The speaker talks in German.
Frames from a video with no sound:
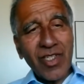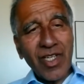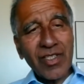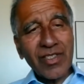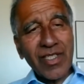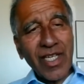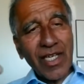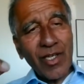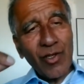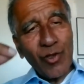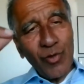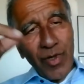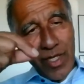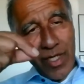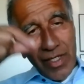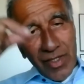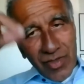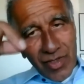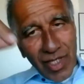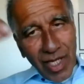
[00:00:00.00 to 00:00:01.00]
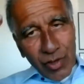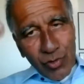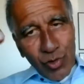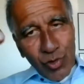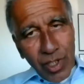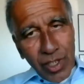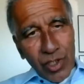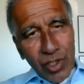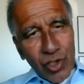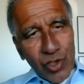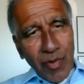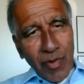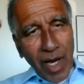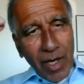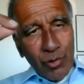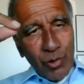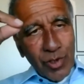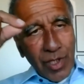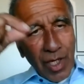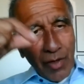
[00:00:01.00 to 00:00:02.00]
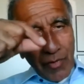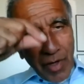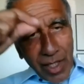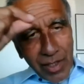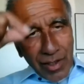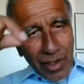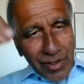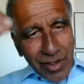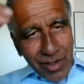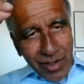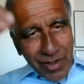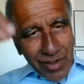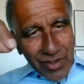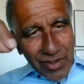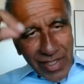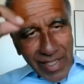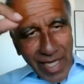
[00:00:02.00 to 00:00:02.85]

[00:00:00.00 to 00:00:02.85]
das gegenüber diesen natürlichen Schwankungen, da waren ja die, diese